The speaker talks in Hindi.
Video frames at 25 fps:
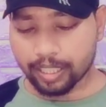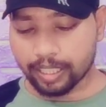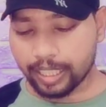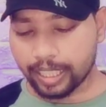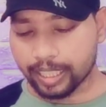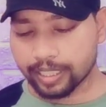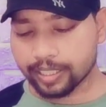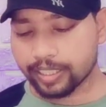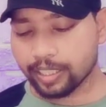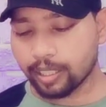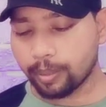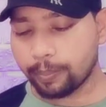
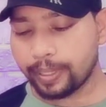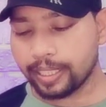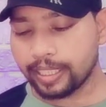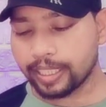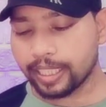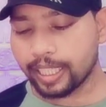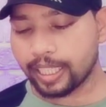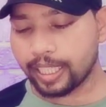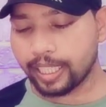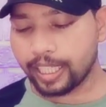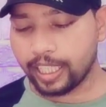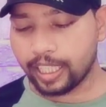नेक्स्ट
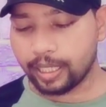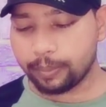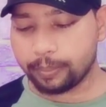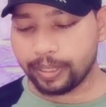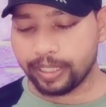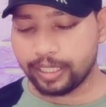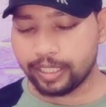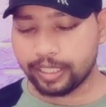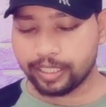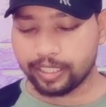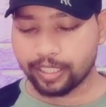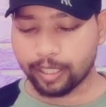कमेंट है ए
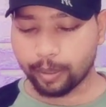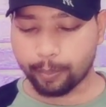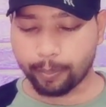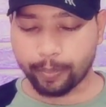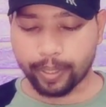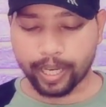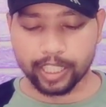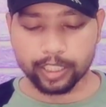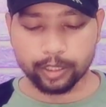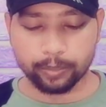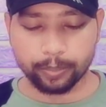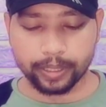बी
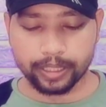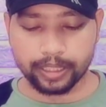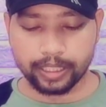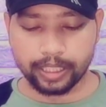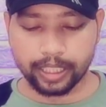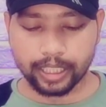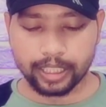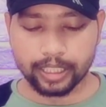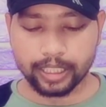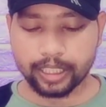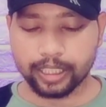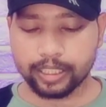वाजपेयी
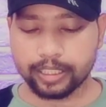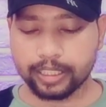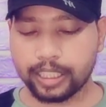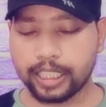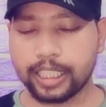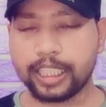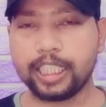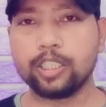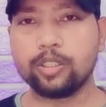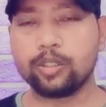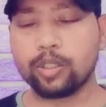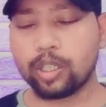जी का ये कहते
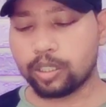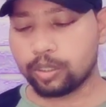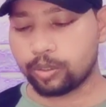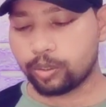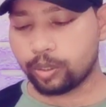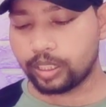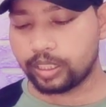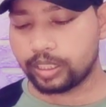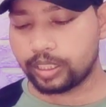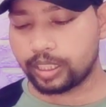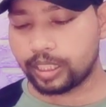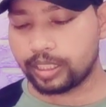हैं एक और
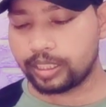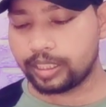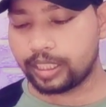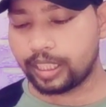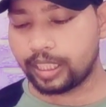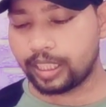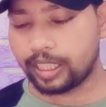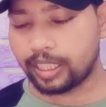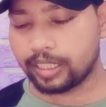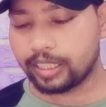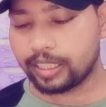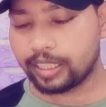क्वेश्चन
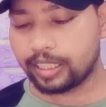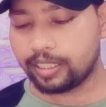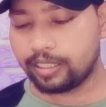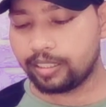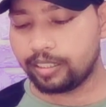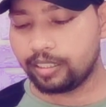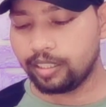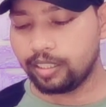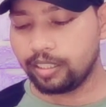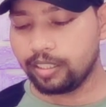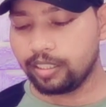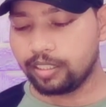ये है कि
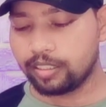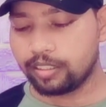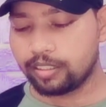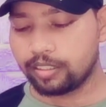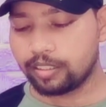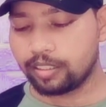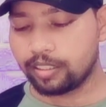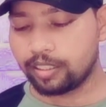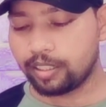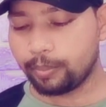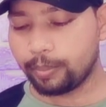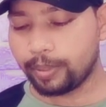
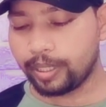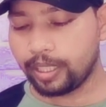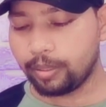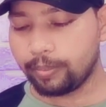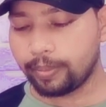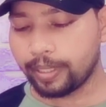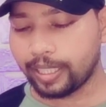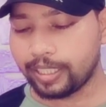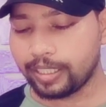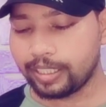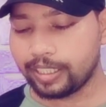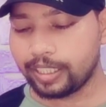
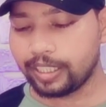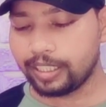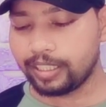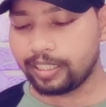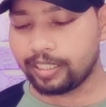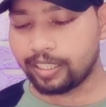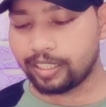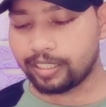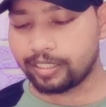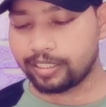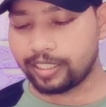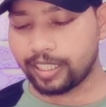बड़े भाई कि
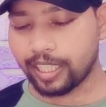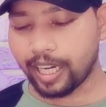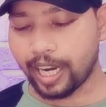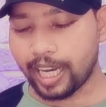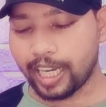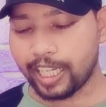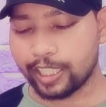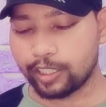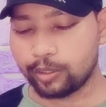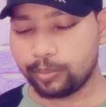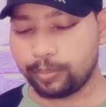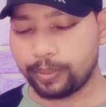क्या
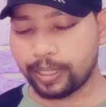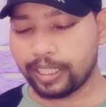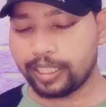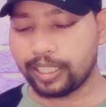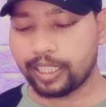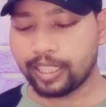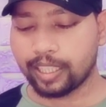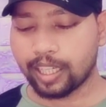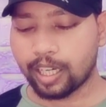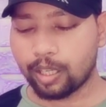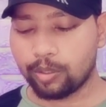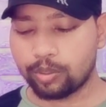एस
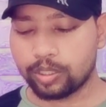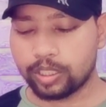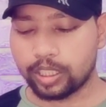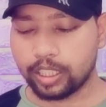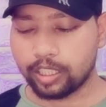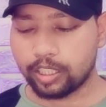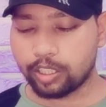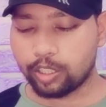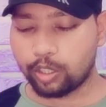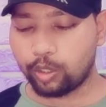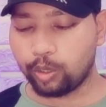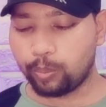अकाउंट
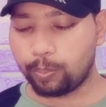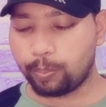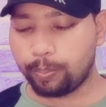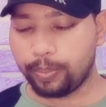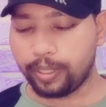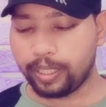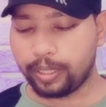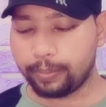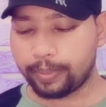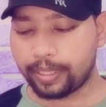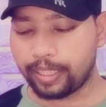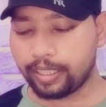से ग्लोब
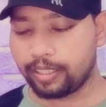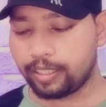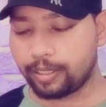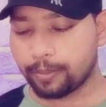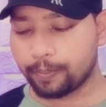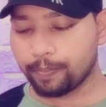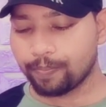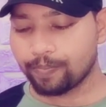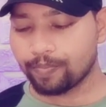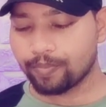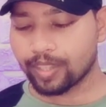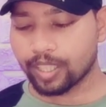पे में
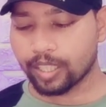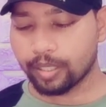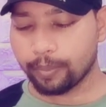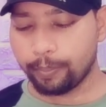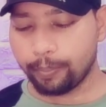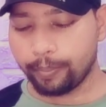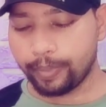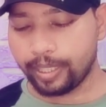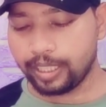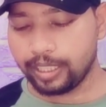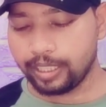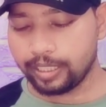
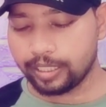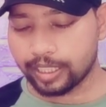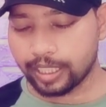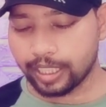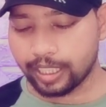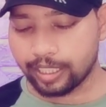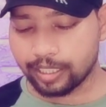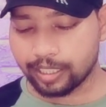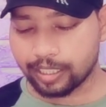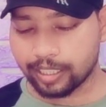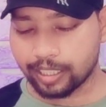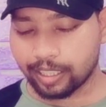मनी
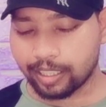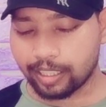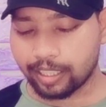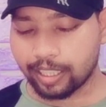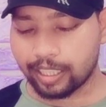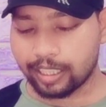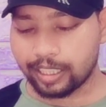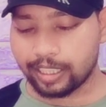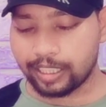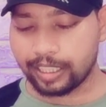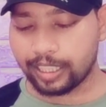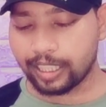सेंड
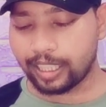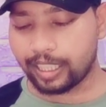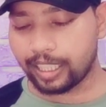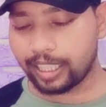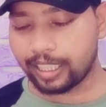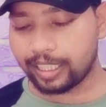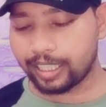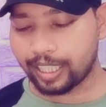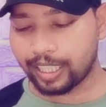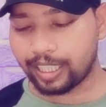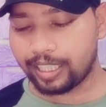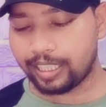करना लीगल
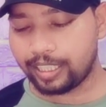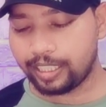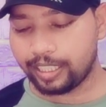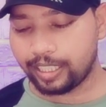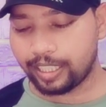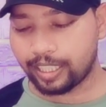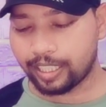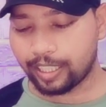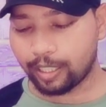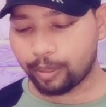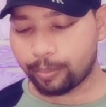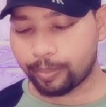है या
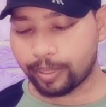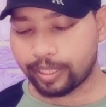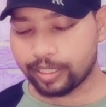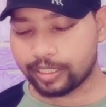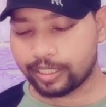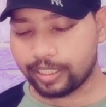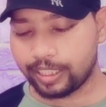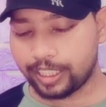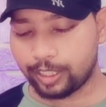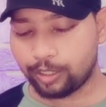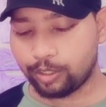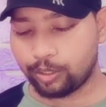इलीगल है
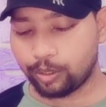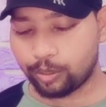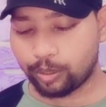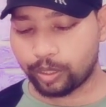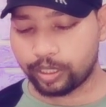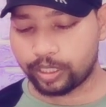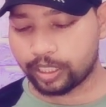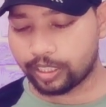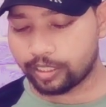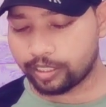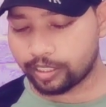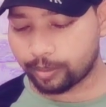बस ये दो
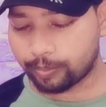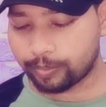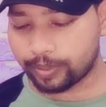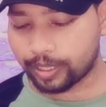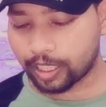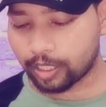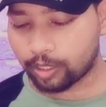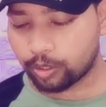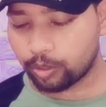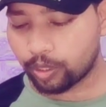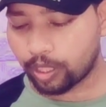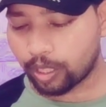क्वेश्चन
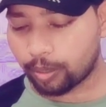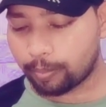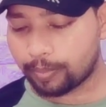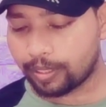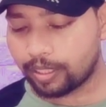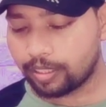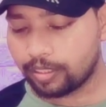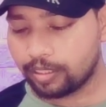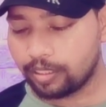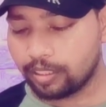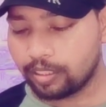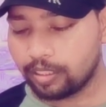समझा दो
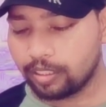आप